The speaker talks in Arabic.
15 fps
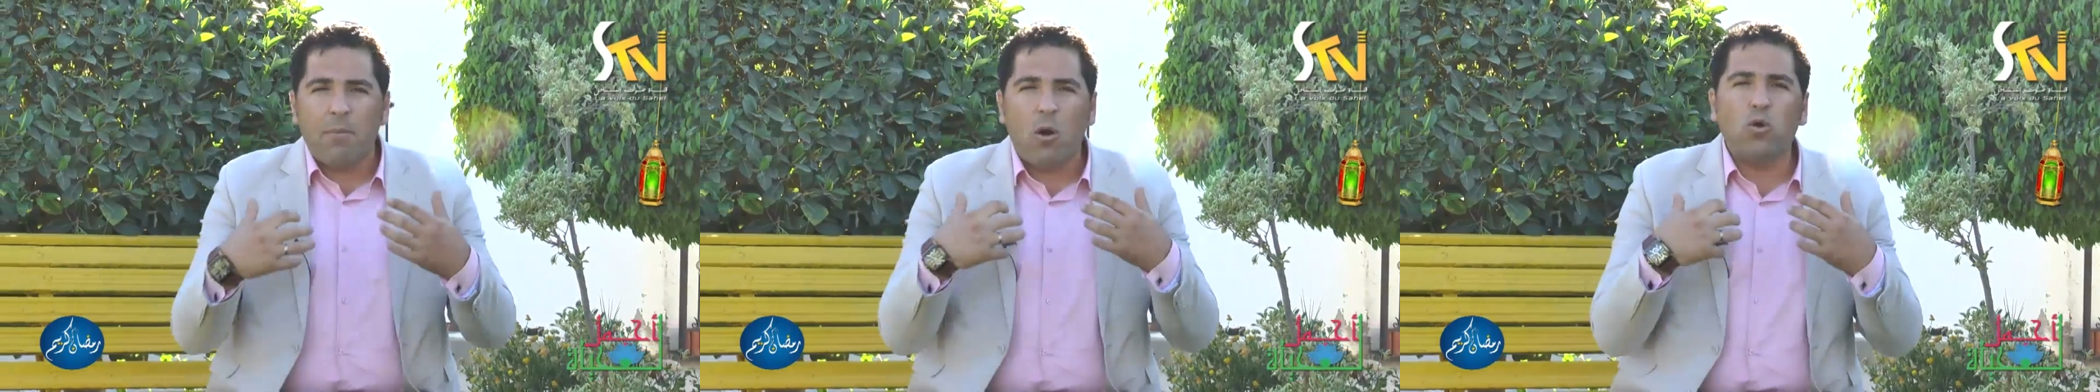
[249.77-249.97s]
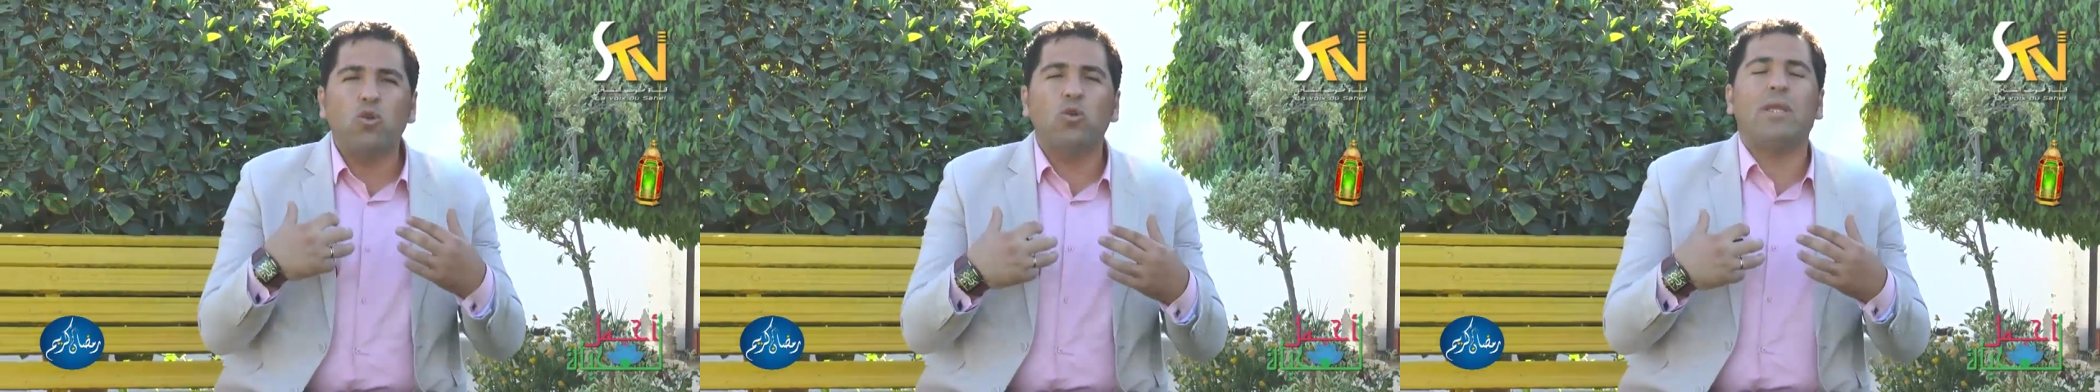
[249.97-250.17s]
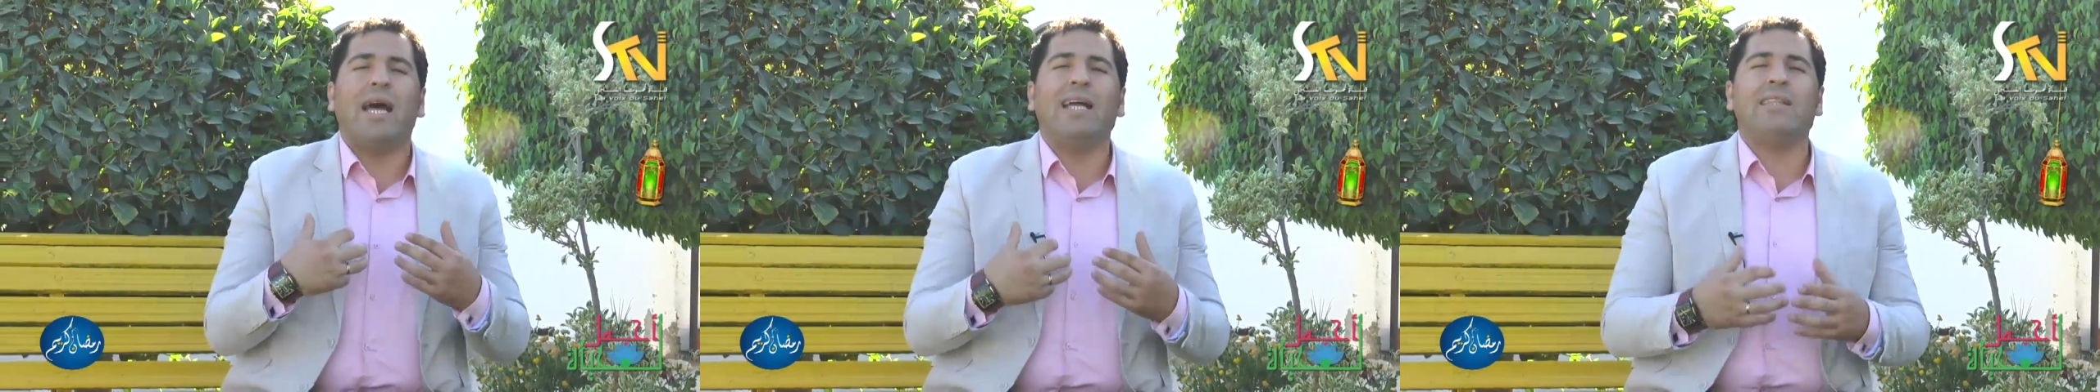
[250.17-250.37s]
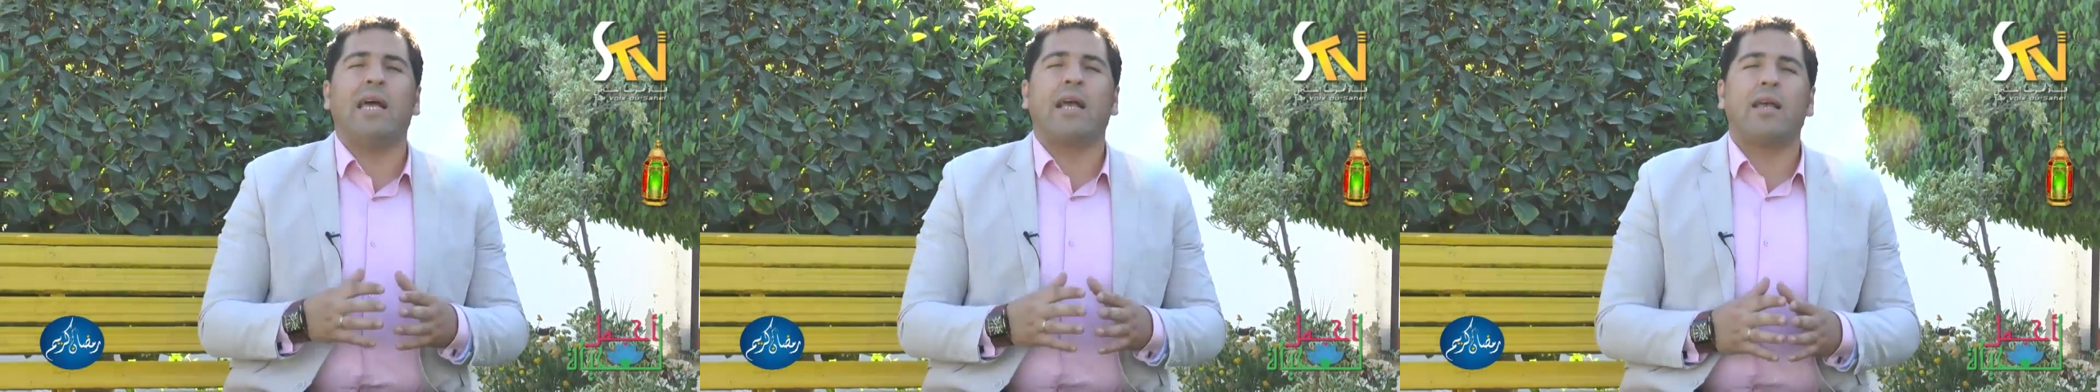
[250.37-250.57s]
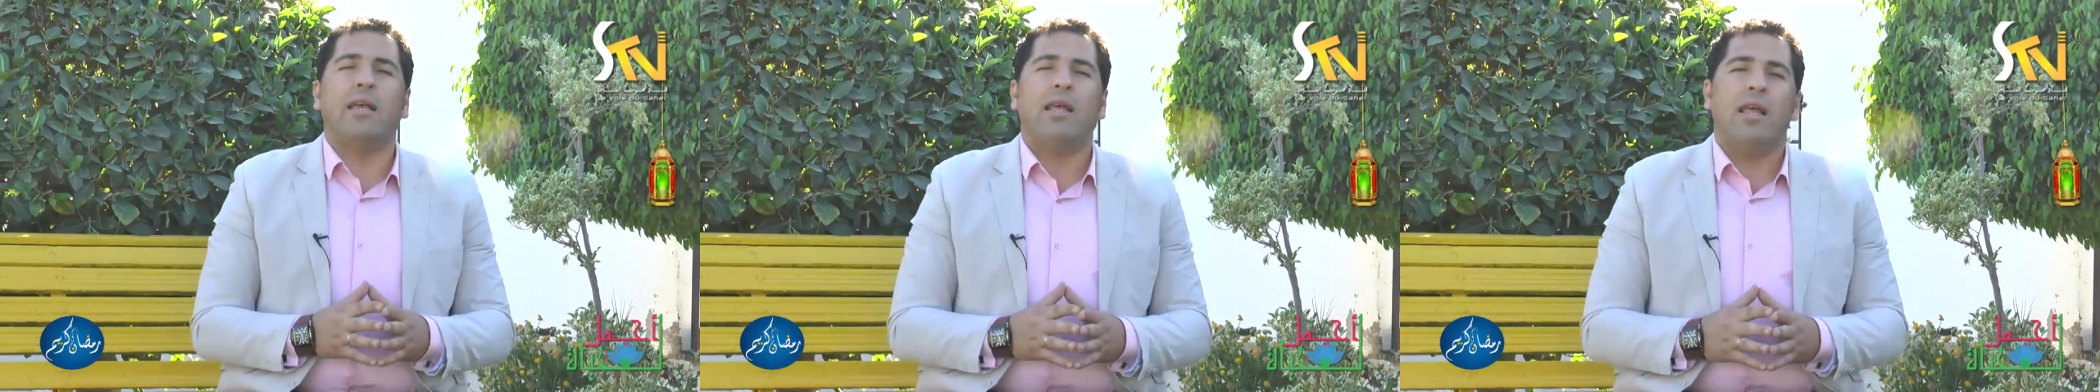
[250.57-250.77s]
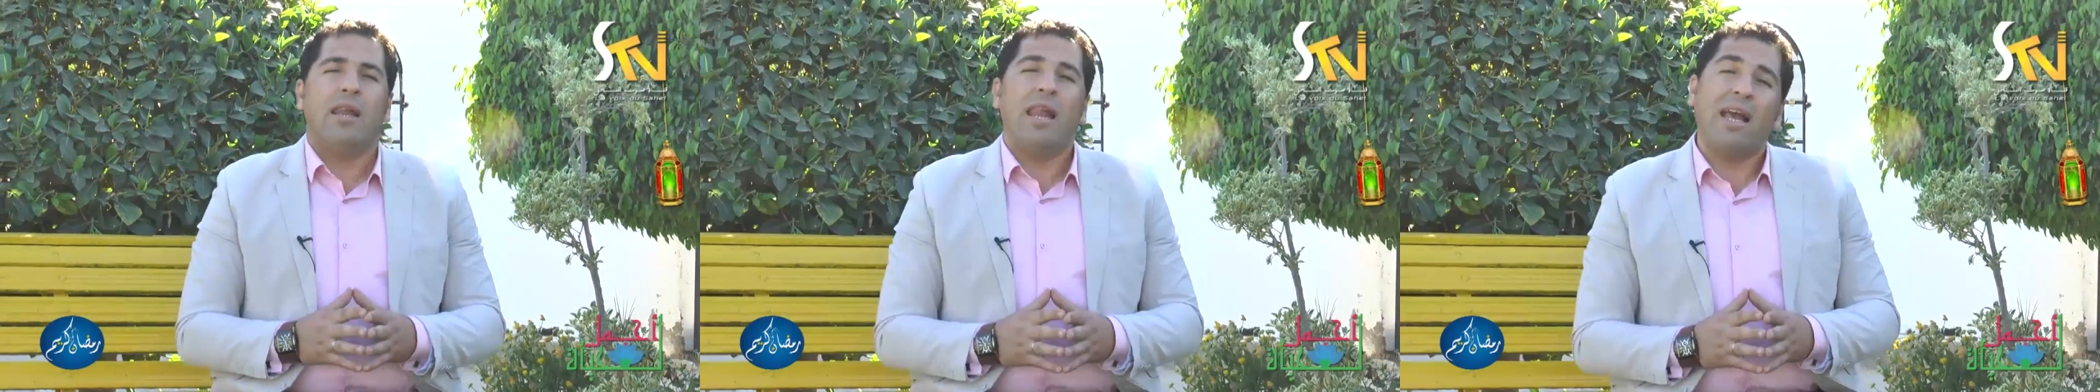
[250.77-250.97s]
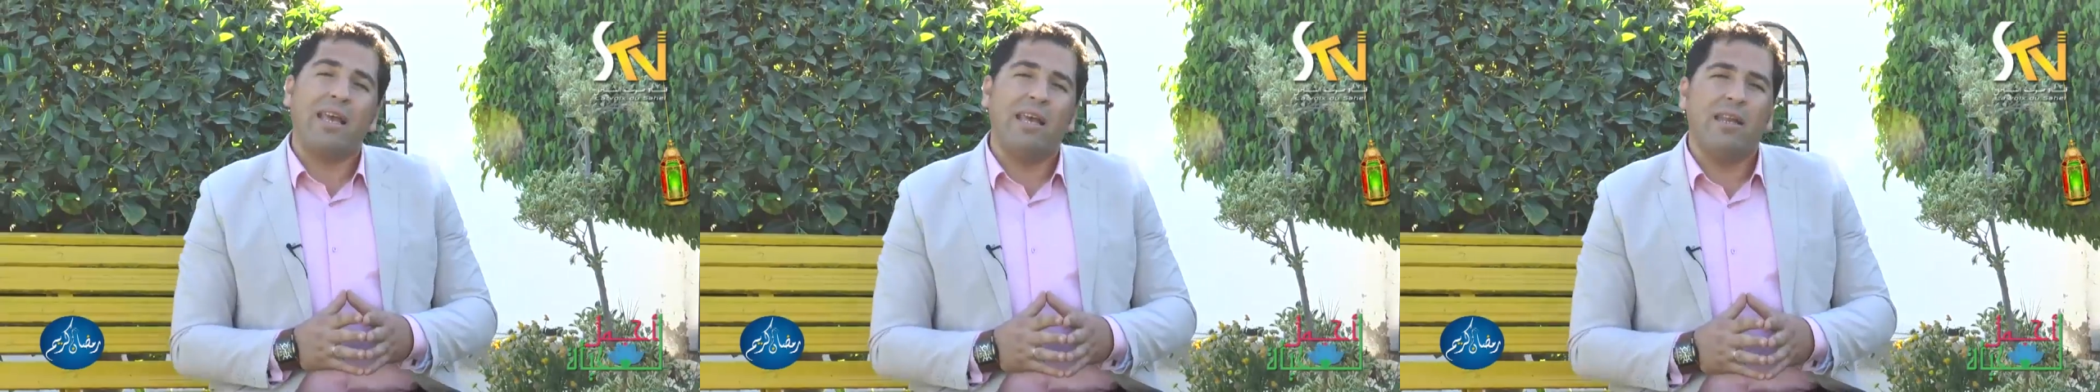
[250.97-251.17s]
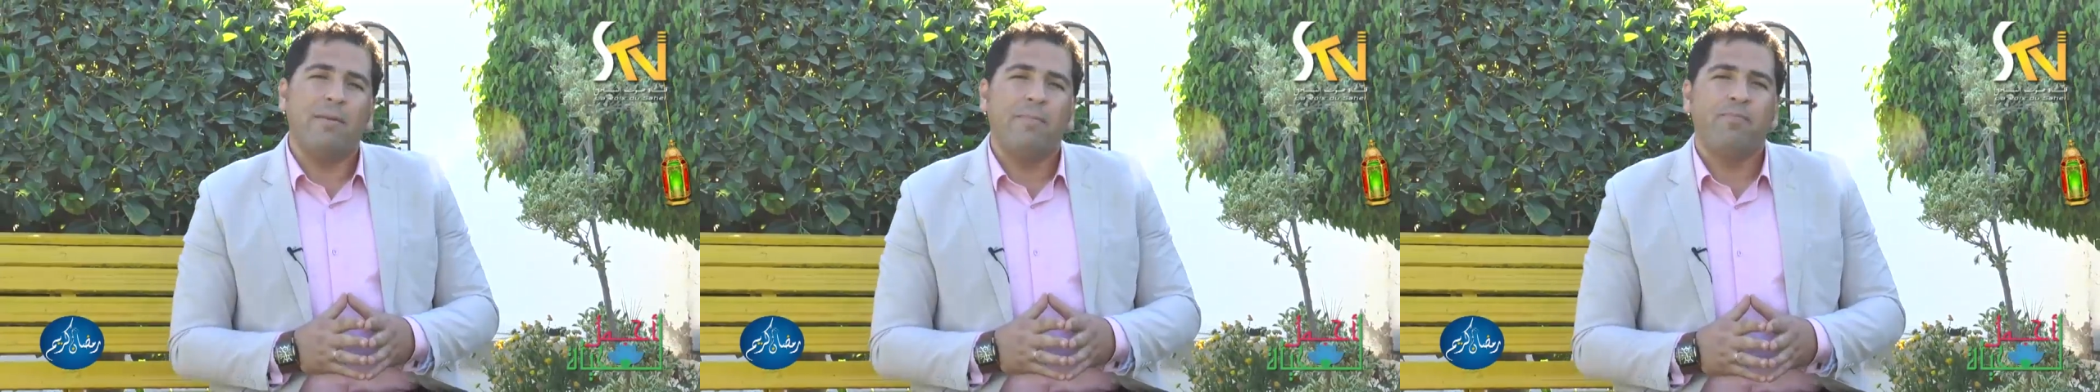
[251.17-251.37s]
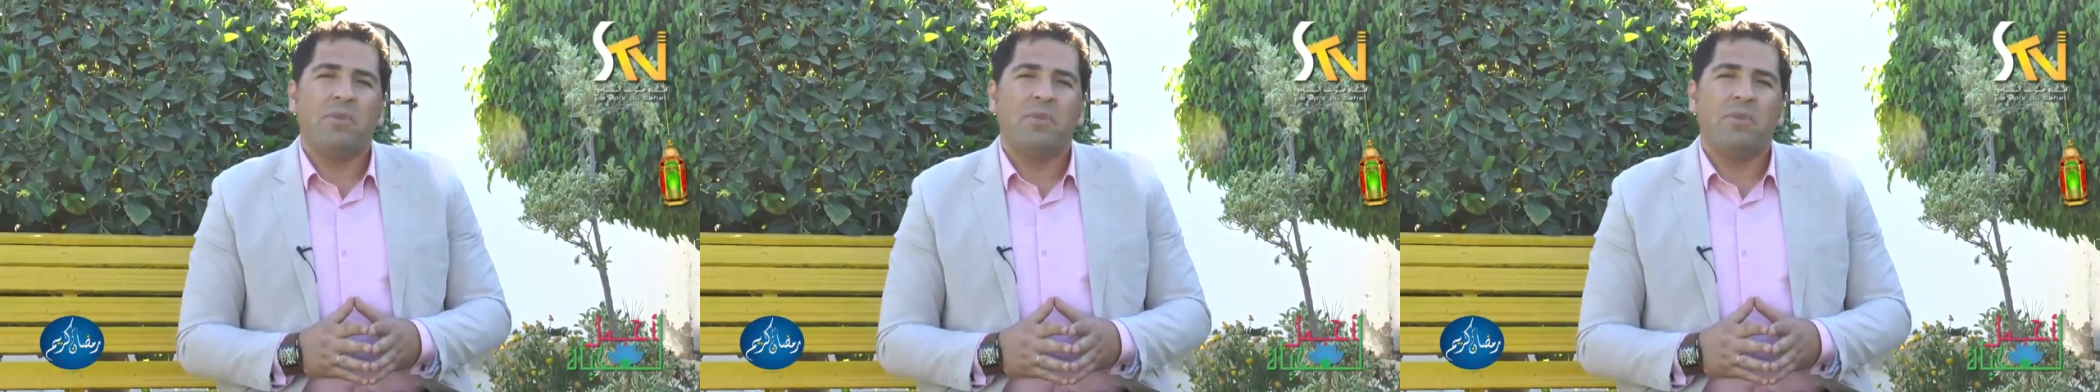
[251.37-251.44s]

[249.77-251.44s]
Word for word: موجودة عندك لكن